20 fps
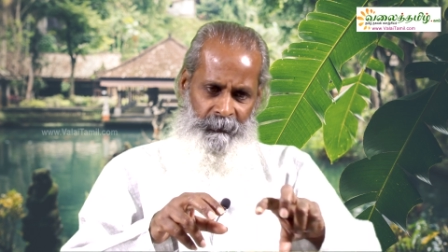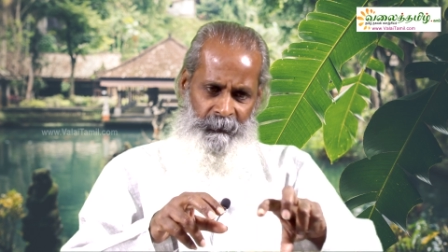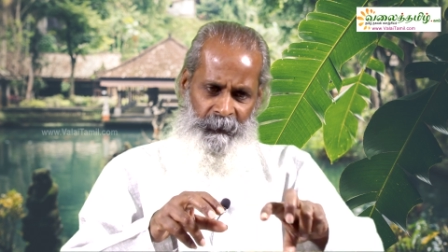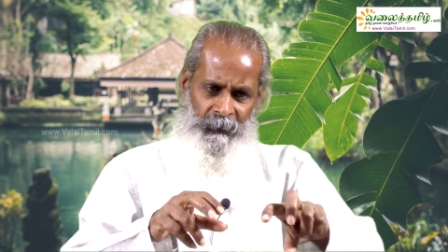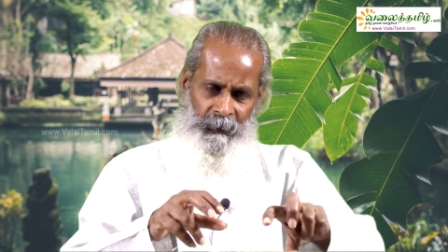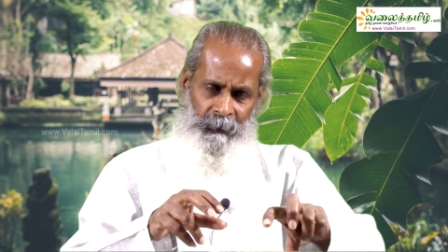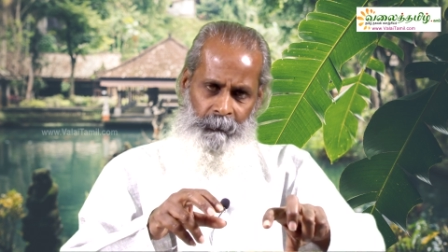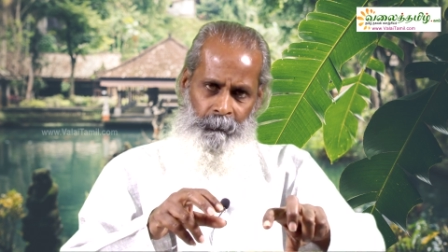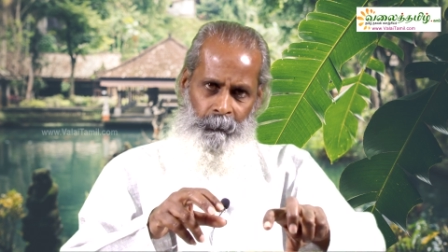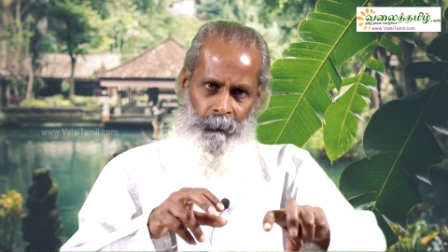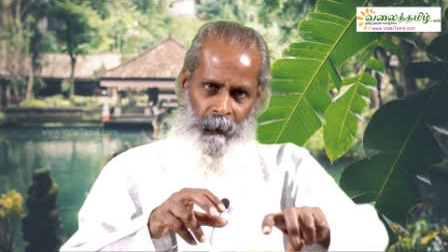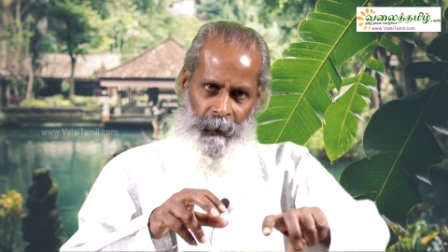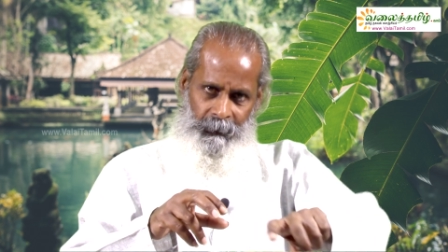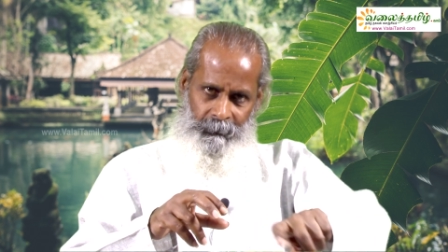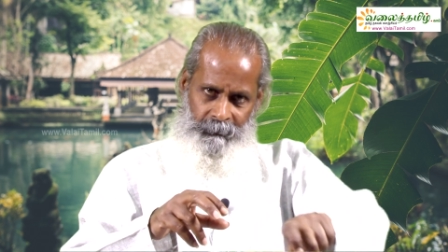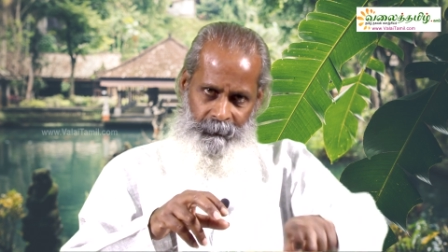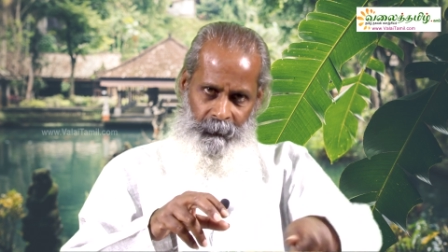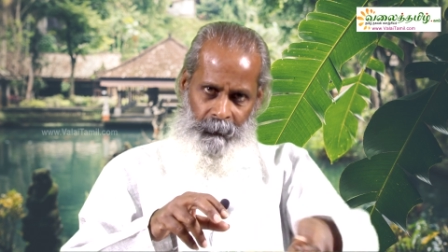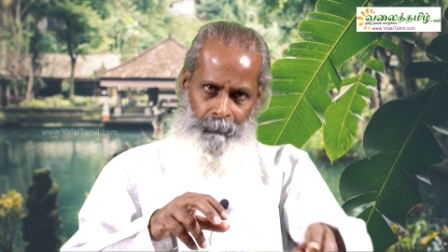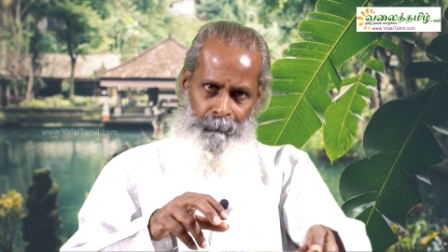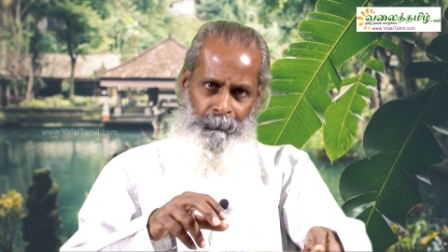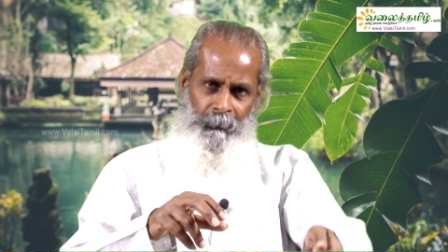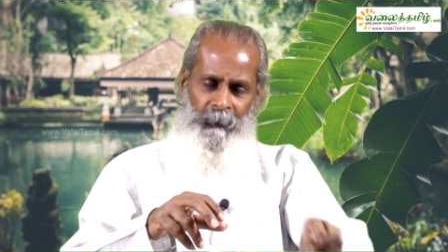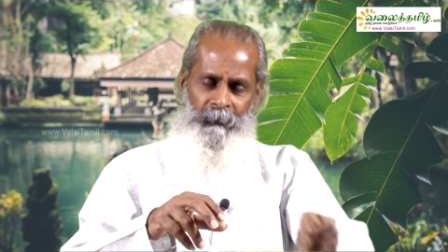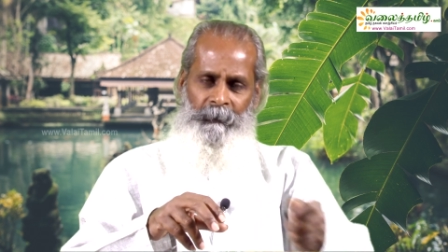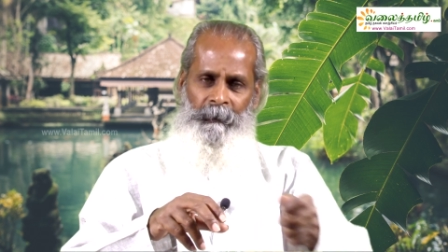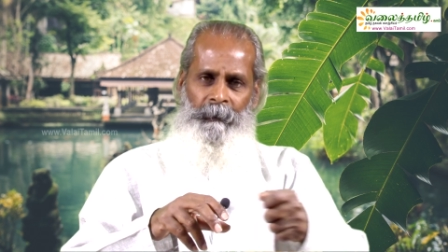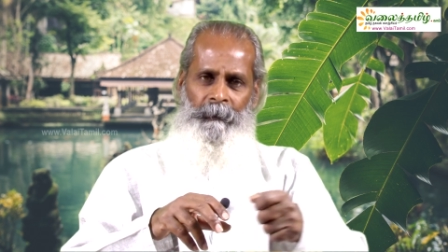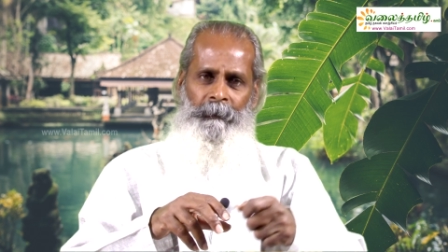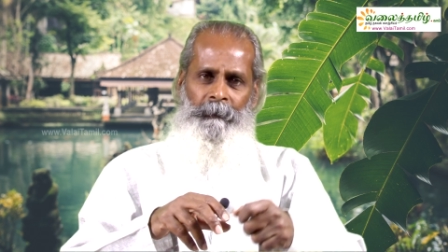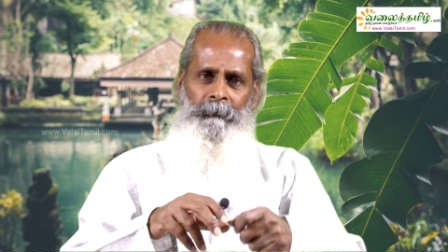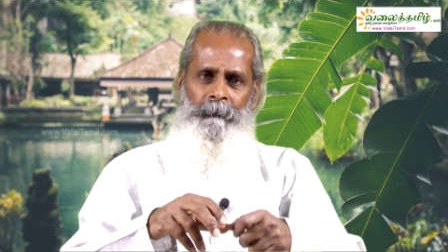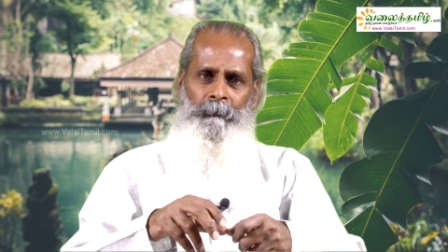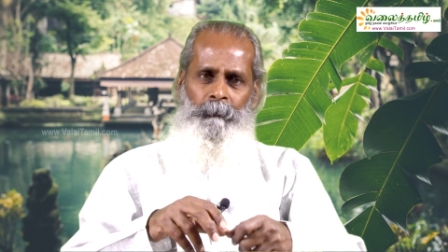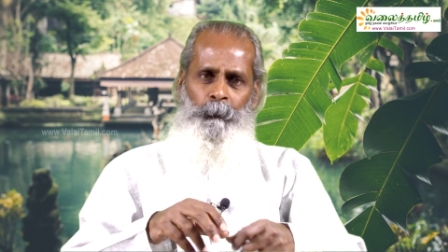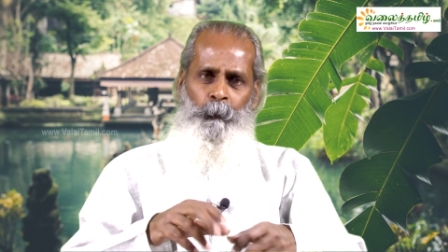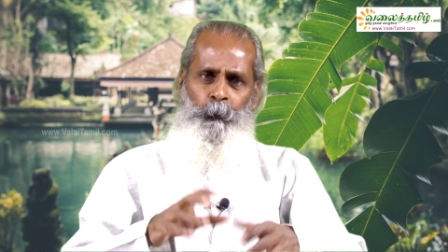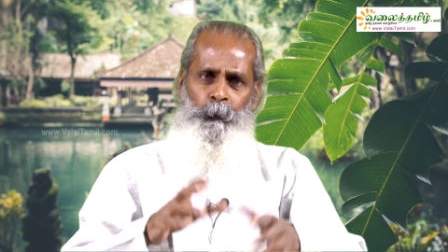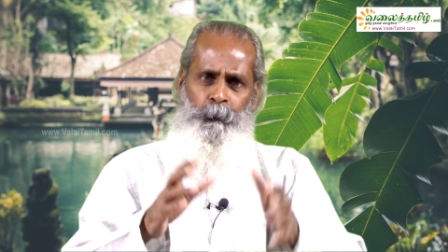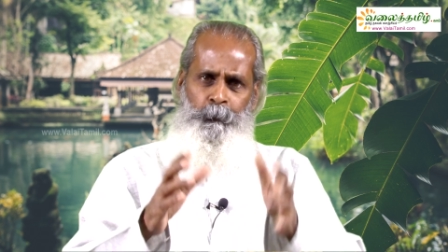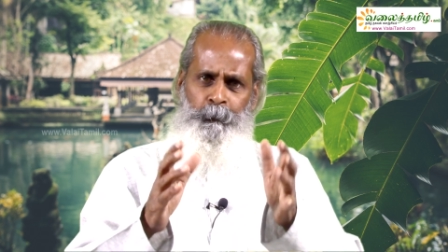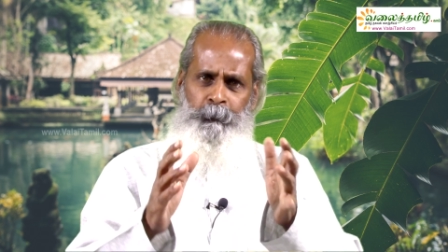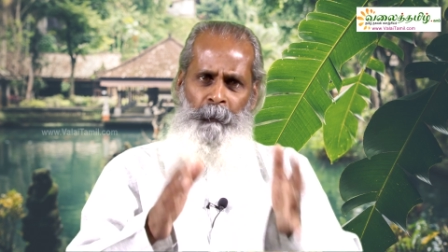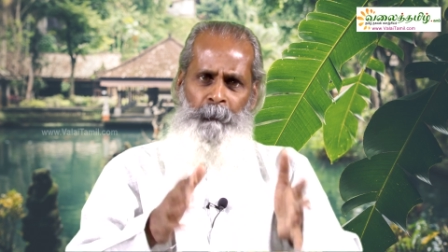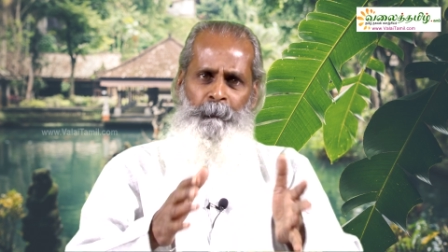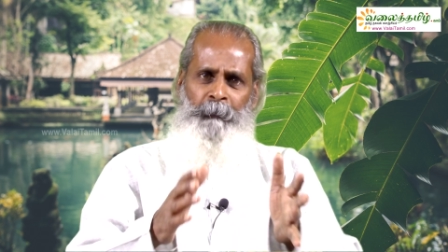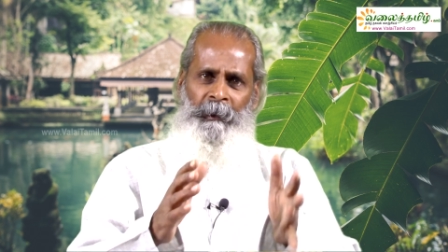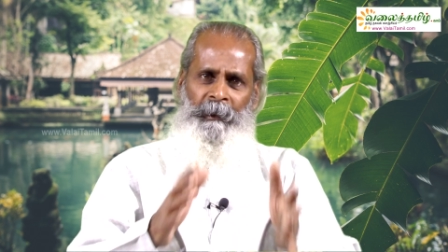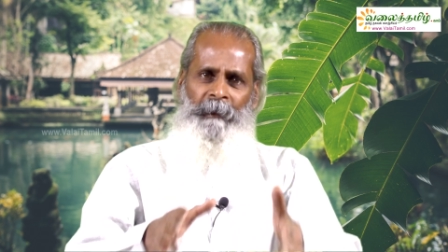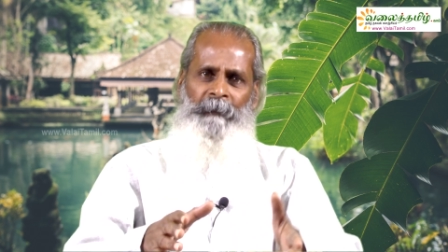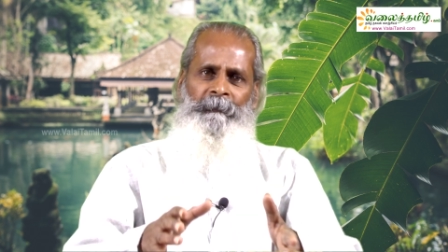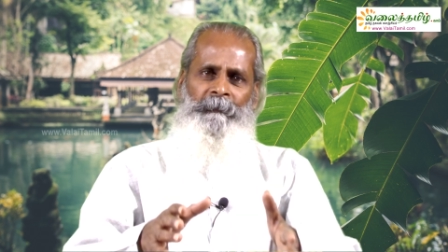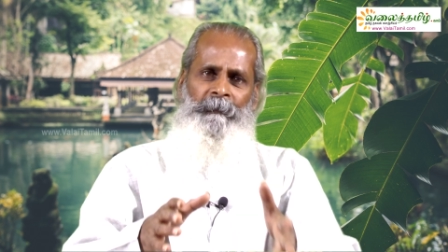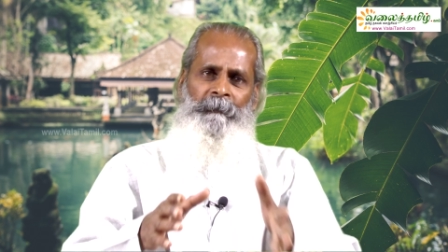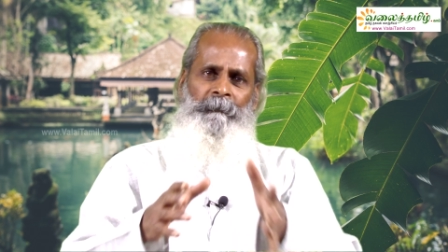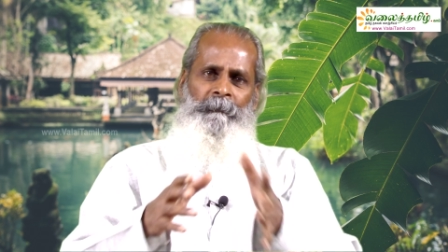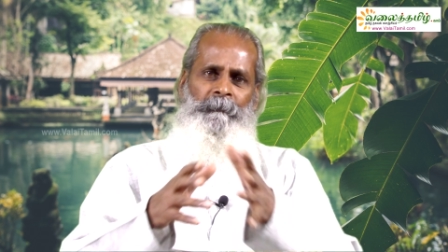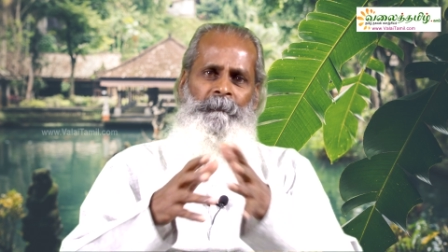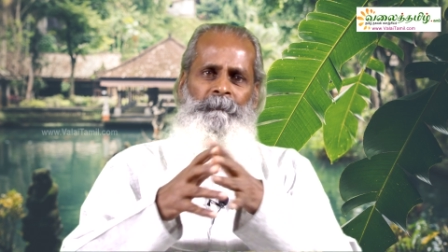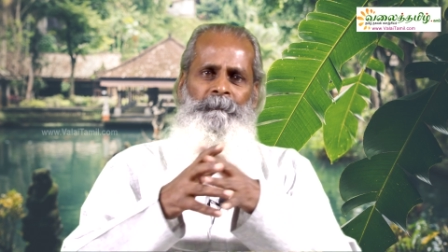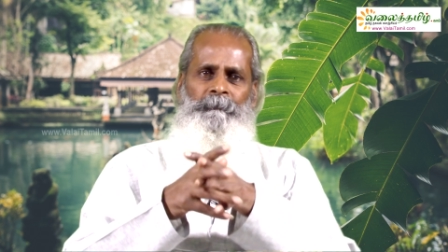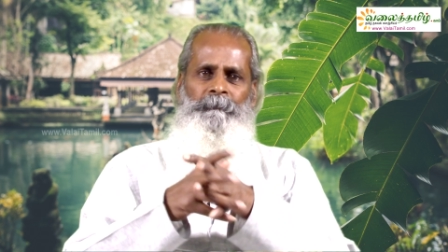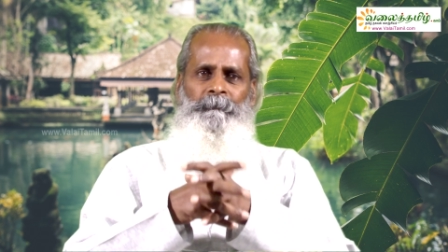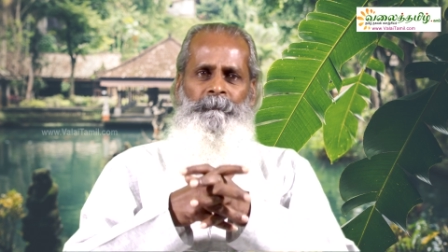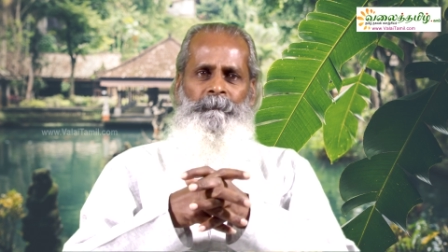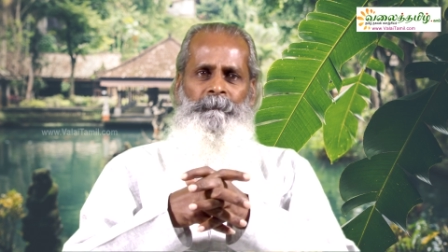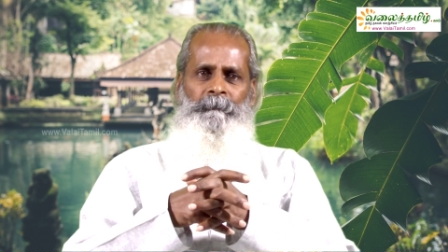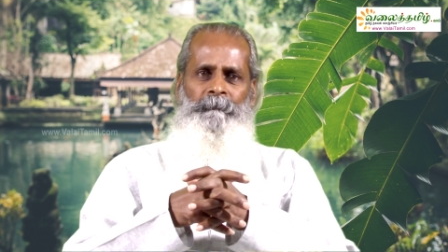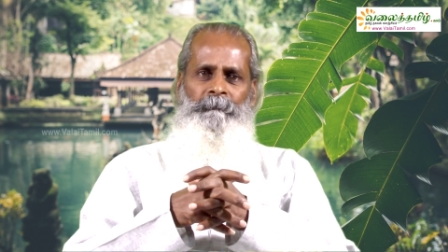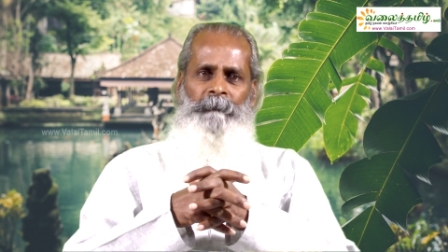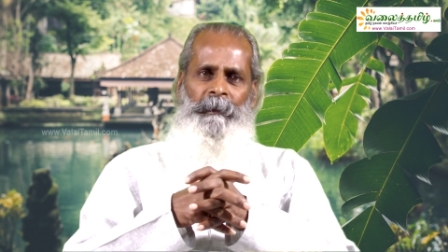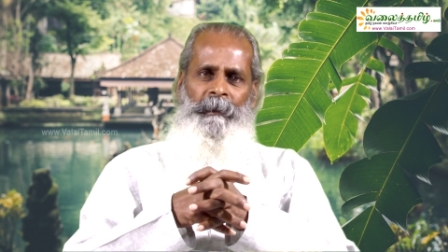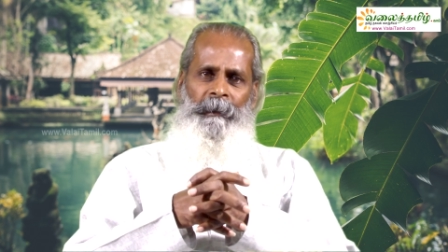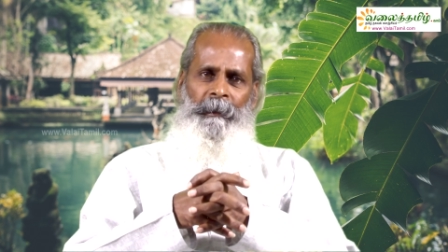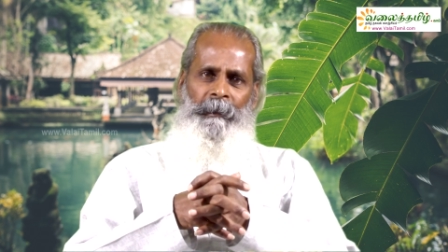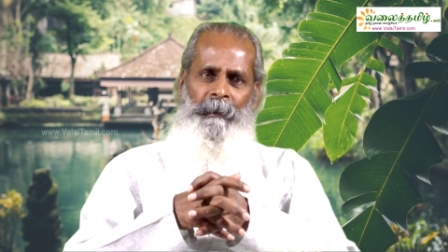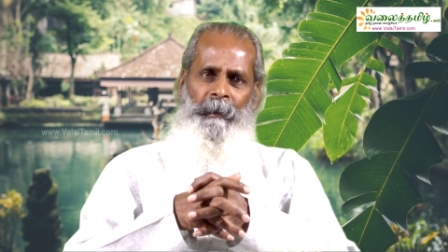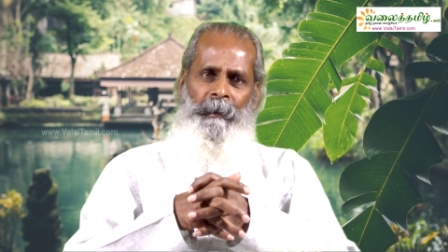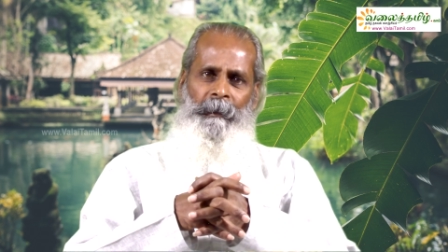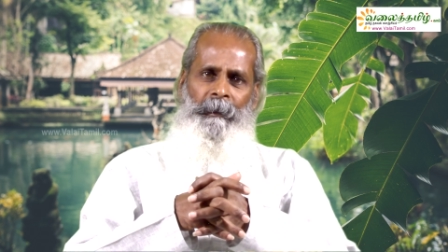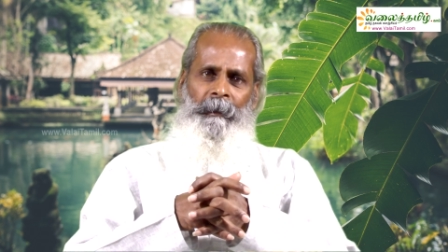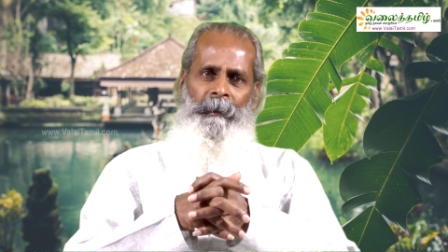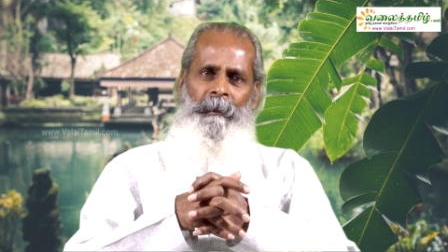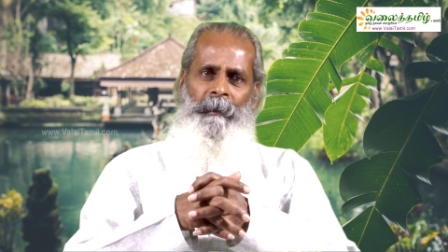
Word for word: நீர்க்குழாய் திறப்பான்களில் உப்பு படிந்திருக்கும் வெள்ளையாக